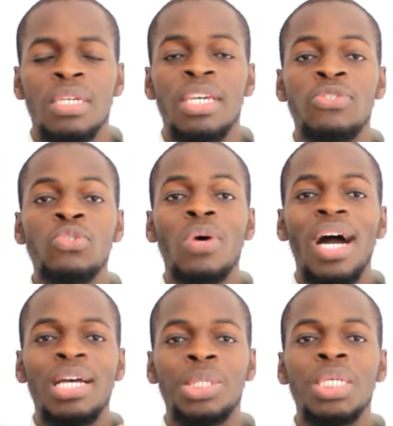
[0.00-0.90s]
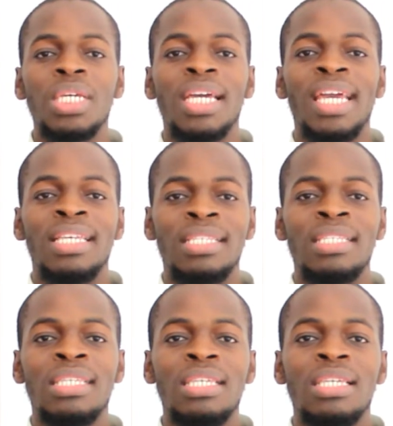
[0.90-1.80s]
Et tu dois agir
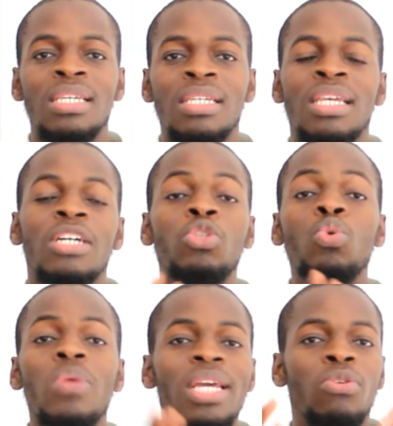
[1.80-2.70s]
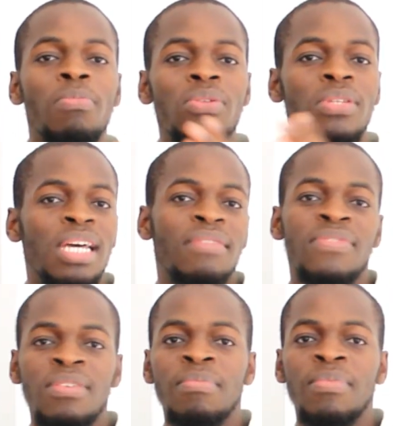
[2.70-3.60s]
ainsi dans tous les domaines de ta
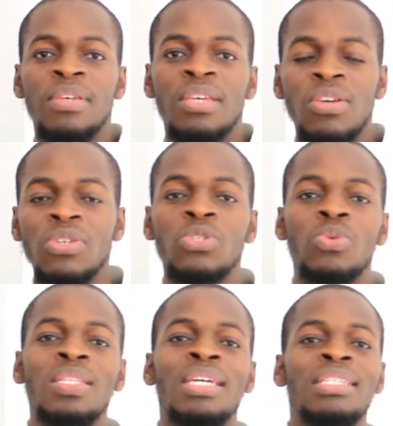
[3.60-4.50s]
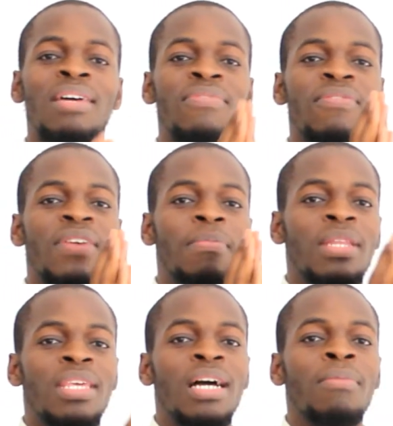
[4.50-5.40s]
vie que ce soit dans ta vie
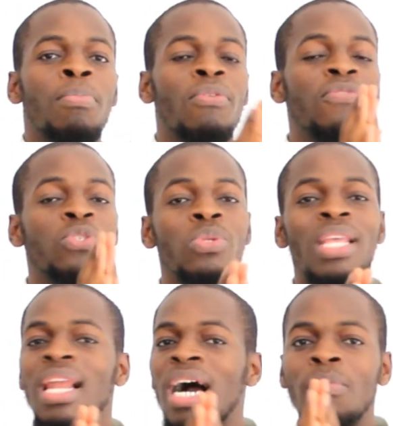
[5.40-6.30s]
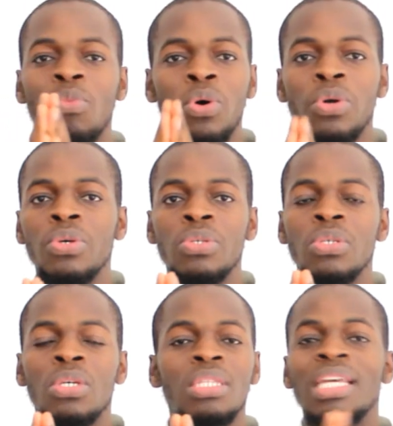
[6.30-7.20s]
familiale, professionnelle, amoureuse,
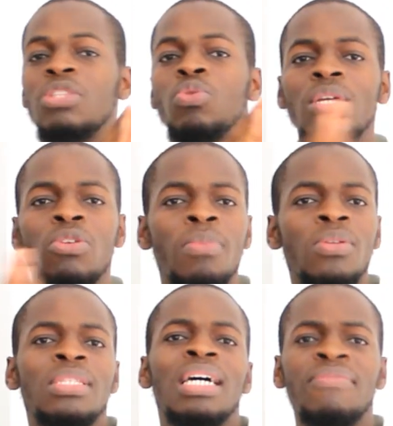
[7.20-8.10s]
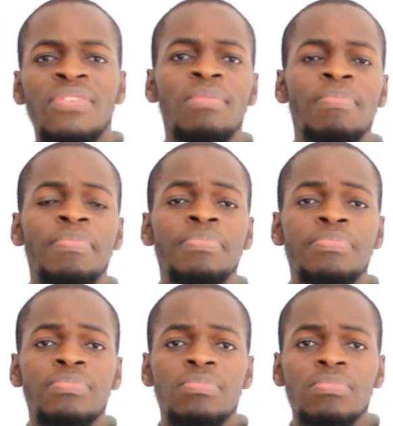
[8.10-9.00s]
dans tous les domaines de ta vie,
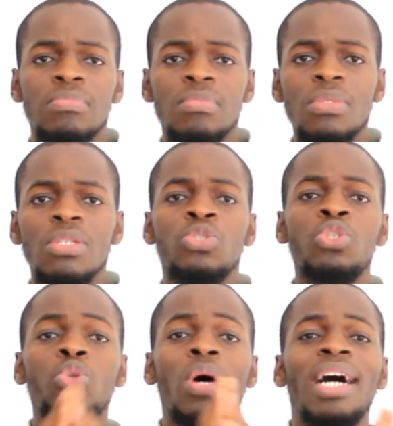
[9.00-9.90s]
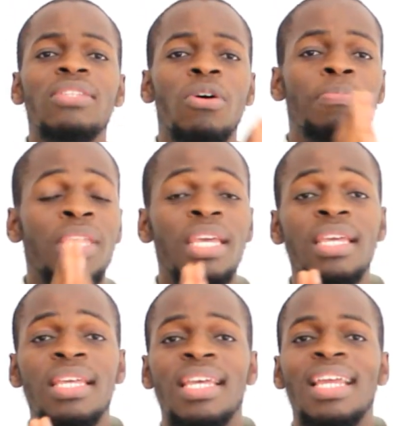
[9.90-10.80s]
tu dois
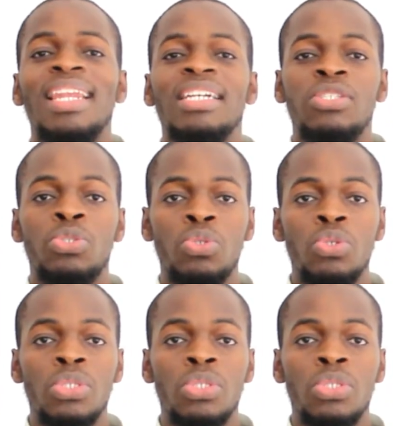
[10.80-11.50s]
adopter l'attitude